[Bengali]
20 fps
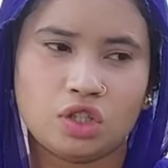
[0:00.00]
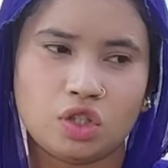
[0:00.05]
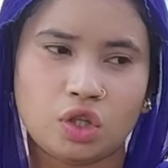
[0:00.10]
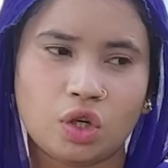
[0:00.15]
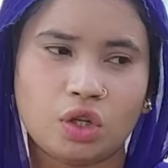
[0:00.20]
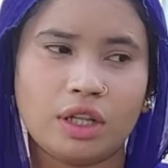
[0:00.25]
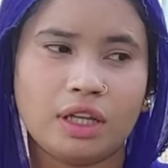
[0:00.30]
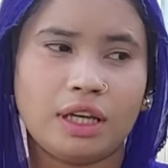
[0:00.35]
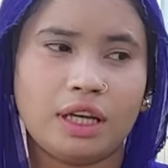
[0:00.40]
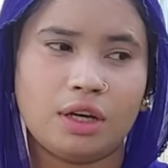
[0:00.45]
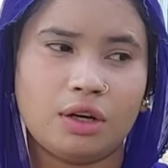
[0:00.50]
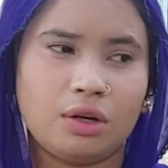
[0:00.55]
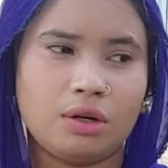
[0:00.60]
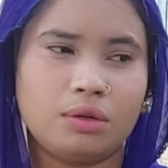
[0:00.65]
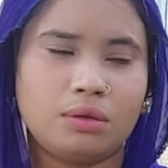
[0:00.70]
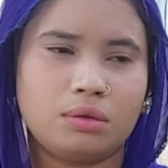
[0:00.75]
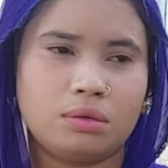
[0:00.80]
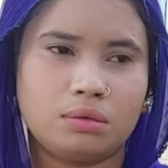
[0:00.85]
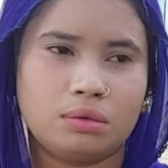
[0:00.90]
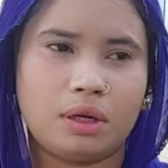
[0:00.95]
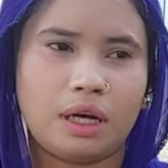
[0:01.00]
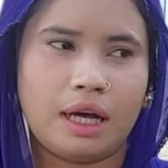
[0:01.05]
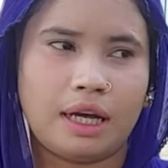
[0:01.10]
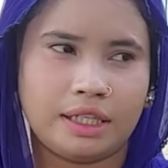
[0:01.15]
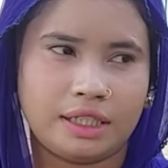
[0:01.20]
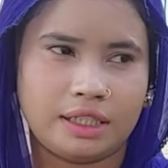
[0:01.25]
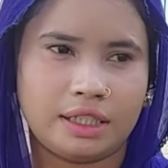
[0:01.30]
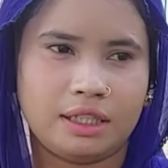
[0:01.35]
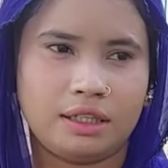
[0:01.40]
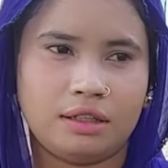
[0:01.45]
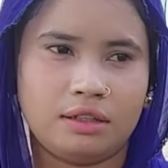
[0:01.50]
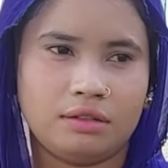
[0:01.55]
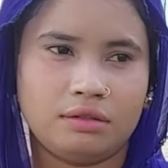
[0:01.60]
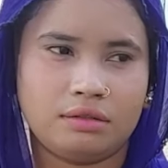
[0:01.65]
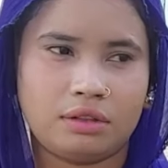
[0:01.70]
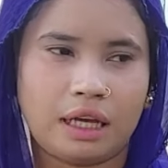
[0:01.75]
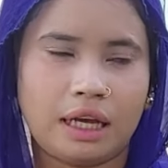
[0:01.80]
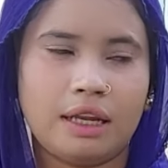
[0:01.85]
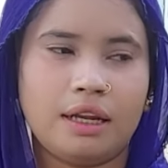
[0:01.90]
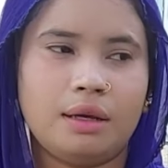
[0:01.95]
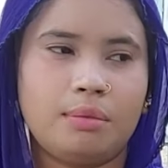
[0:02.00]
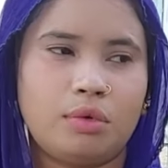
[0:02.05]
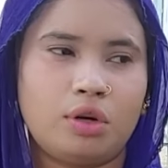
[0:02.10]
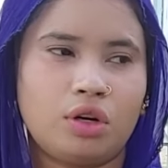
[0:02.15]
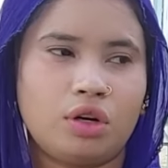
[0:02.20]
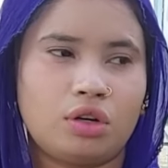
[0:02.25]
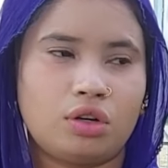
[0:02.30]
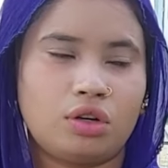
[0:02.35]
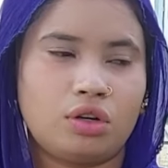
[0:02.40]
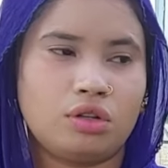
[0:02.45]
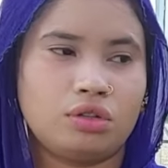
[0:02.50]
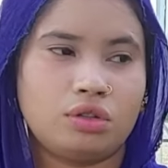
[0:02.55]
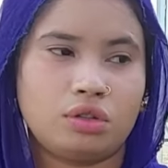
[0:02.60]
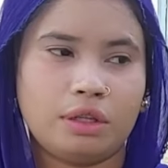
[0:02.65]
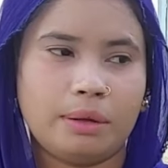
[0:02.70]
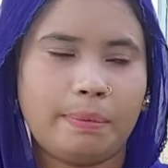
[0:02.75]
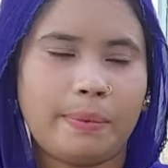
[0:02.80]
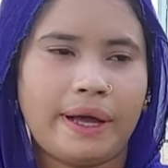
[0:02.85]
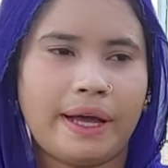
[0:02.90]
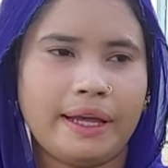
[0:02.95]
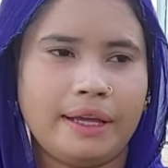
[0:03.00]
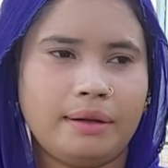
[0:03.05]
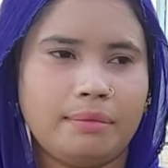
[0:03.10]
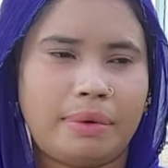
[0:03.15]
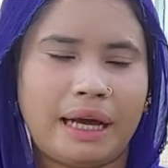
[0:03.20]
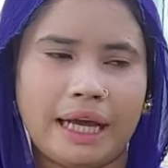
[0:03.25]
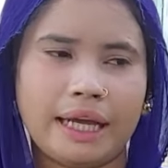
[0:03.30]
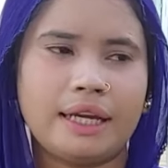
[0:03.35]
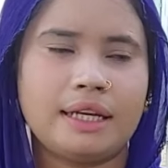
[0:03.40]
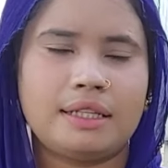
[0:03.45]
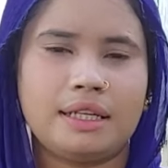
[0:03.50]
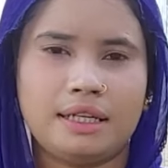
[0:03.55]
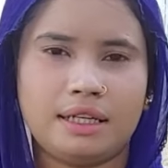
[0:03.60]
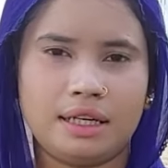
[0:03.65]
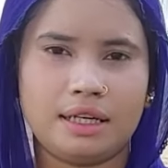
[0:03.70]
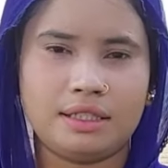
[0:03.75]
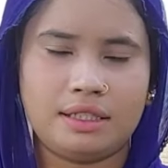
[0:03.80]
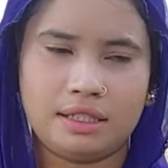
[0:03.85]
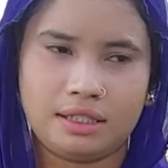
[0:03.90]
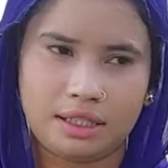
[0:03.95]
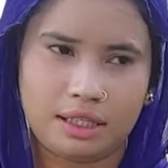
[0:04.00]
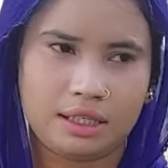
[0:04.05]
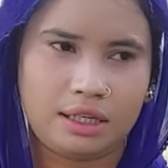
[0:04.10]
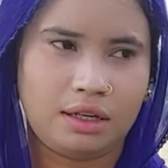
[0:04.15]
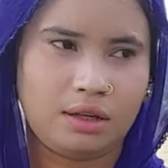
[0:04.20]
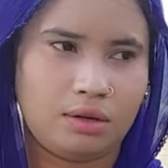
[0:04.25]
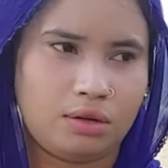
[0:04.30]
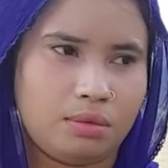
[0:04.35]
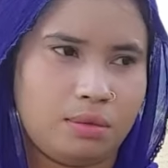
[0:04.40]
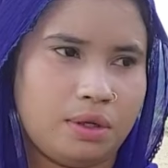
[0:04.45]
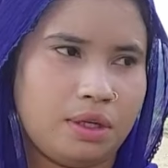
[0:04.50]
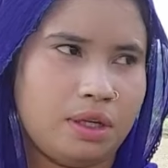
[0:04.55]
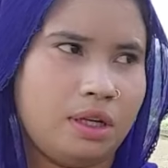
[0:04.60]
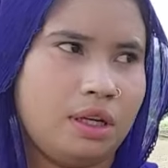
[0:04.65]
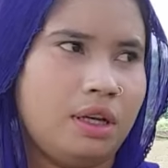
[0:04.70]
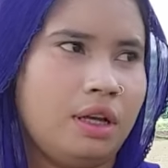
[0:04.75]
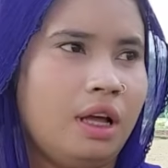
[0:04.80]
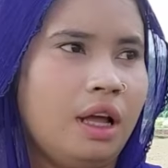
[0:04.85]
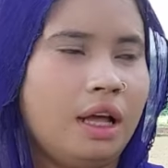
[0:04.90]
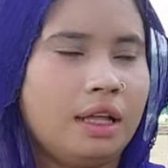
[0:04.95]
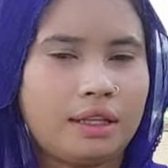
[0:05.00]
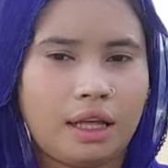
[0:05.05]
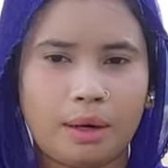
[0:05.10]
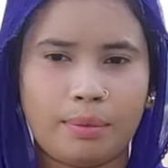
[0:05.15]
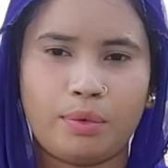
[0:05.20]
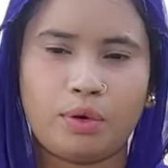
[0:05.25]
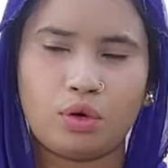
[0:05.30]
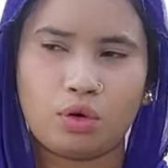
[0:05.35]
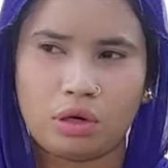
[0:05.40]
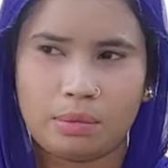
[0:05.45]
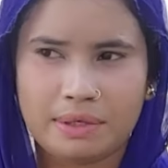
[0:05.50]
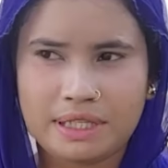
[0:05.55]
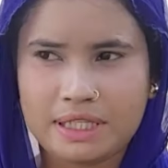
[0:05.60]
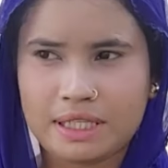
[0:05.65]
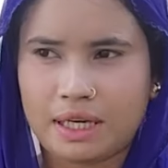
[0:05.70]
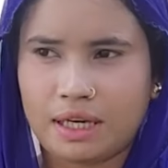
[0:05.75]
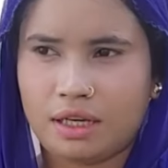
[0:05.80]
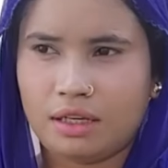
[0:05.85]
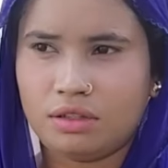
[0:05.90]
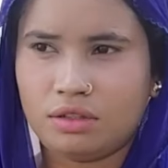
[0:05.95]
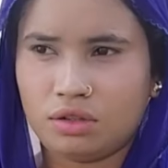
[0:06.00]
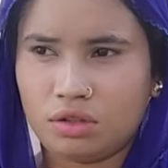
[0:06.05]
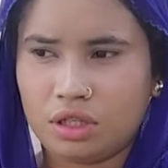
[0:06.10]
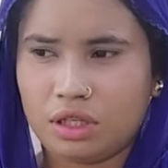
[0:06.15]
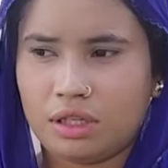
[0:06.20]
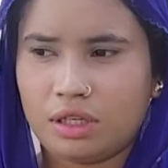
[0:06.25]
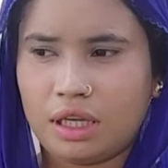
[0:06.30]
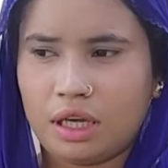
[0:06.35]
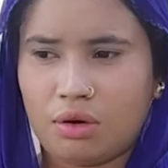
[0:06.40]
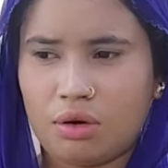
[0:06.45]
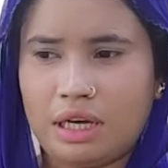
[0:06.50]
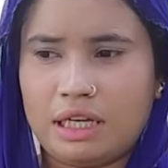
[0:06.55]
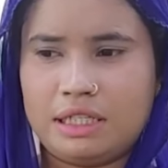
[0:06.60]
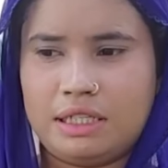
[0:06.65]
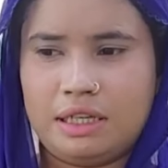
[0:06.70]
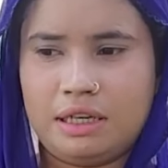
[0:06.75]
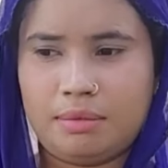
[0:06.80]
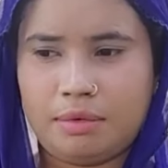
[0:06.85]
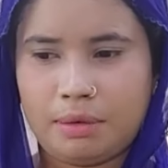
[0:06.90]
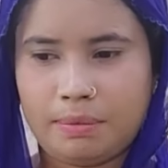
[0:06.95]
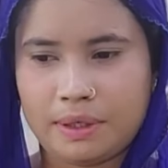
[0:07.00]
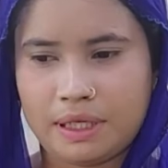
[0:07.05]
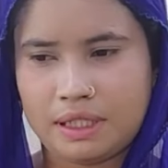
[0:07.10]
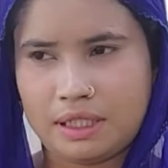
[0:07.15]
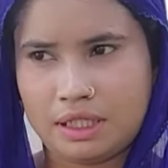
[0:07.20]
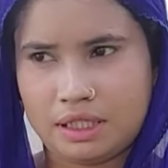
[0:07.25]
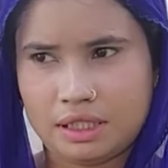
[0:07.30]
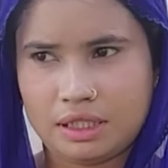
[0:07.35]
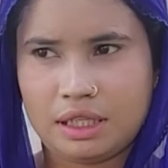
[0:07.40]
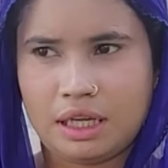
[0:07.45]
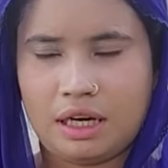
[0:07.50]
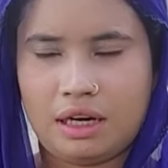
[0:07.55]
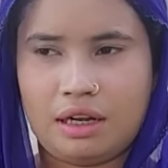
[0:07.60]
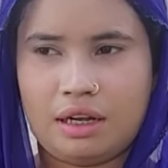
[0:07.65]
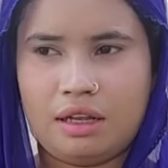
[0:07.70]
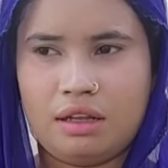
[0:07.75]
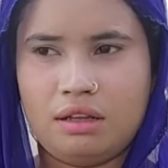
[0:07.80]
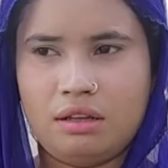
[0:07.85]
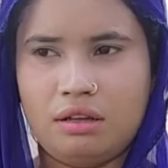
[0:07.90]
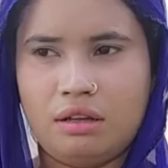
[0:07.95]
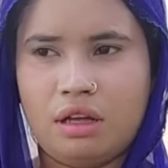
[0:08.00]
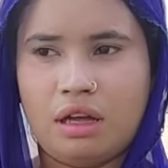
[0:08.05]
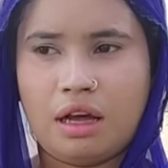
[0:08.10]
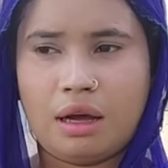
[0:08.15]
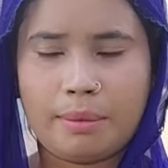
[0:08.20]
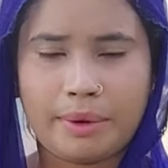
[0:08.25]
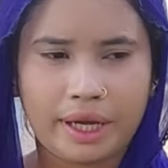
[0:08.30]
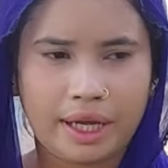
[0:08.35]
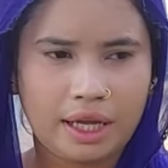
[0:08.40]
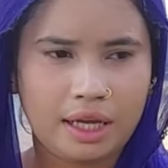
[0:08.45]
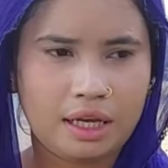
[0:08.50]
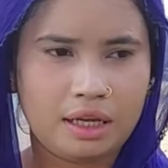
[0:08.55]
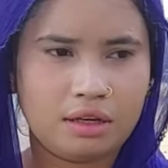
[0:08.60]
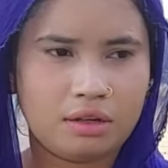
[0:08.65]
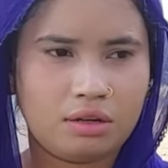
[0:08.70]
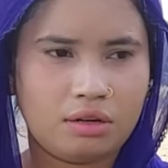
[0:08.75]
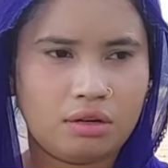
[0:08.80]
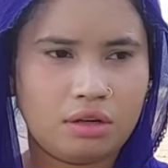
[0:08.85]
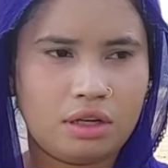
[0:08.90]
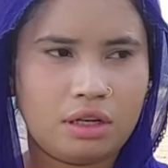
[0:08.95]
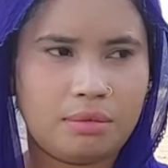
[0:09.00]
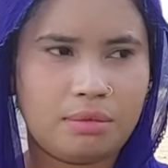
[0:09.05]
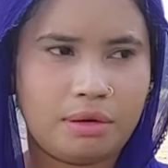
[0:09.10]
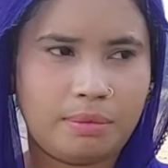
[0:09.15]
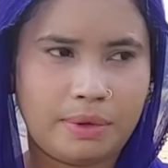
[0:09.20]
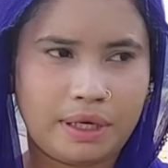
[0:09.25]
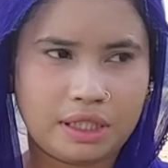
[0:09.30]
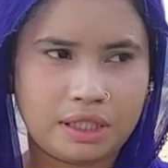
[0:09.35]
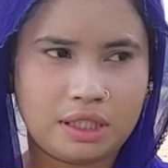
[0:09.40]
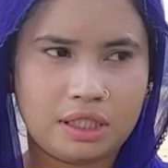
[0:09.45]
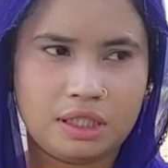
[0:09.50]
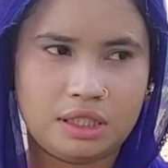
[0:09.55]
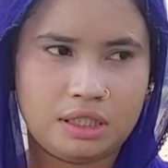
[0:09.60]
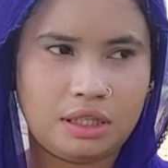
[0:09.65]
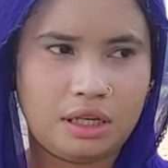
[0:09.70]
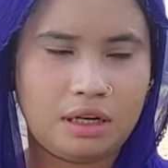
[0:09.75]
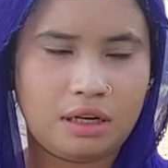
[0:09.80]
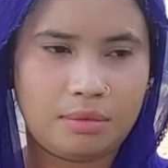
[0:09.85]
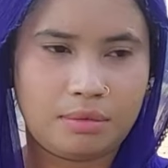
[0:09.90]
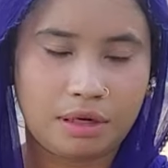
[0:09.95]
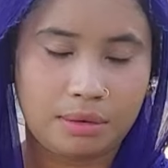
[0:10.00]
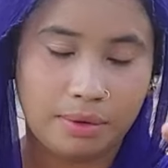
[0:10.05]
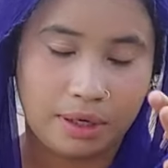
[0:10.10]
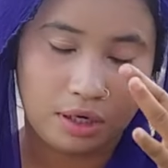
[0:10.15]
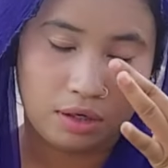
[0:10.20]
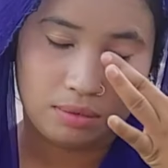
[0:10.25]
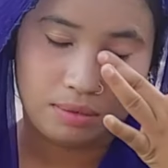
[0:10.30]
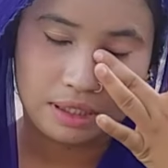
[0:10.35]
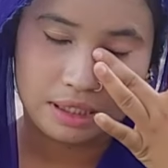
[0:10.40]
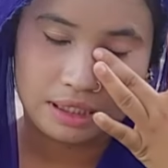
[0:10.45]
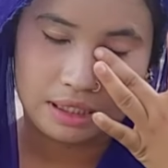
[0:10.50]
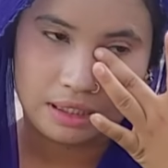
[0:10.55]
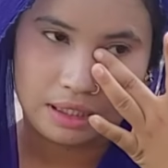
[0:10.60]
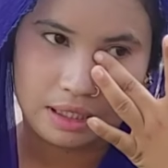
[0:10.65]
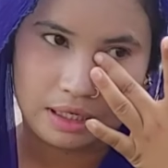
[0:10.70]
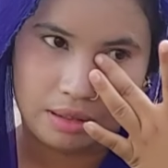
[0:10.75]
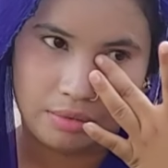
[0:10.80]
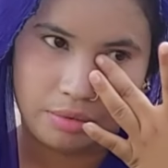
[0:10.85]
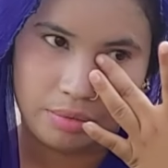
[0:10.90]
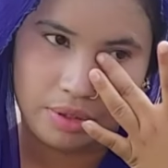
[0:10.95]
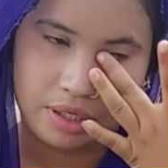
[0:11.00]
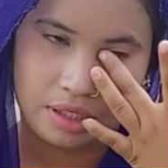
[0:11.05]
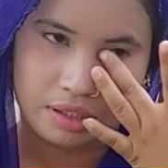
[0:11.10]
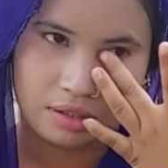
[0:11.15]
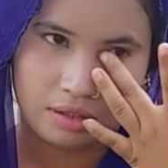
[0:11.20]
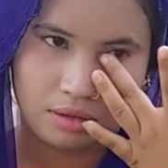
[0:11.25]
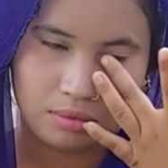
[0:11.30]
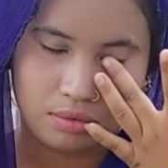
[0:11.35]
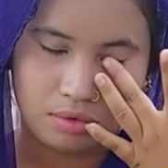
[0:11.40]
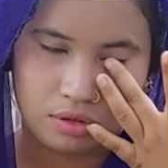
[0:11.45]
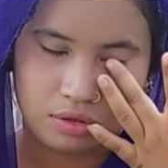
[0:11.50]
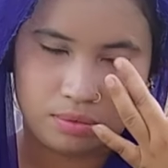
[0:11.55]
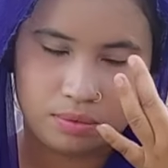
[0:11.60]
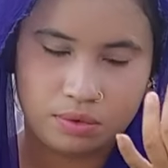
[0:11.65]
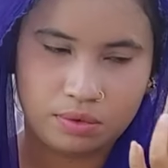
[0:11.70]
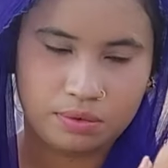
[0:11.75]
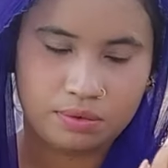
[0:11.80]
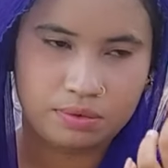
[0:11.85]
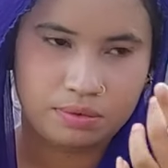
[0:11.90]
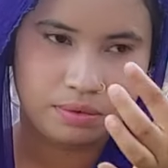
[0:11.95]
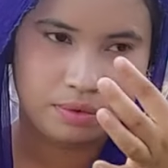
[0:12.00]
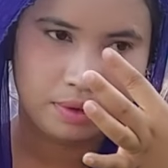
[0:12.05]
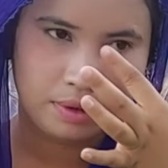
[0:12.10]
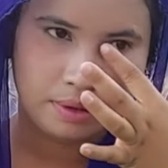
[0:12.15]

যদি কেউ আসে তাইলে মনে করো যদি পাই ভাগ্যে যেটা আছে সেটাই হবে তারপরও আমি চাই যদি কেউ আসে আমার পাশে এসে দাঁড়ায় আমাকে হেল্প করে আমার পাশে এসে দাঁড়া আমার ভালোবাসে তাইলে আমি বিয়ের সাথে বসবো আচ্ছা,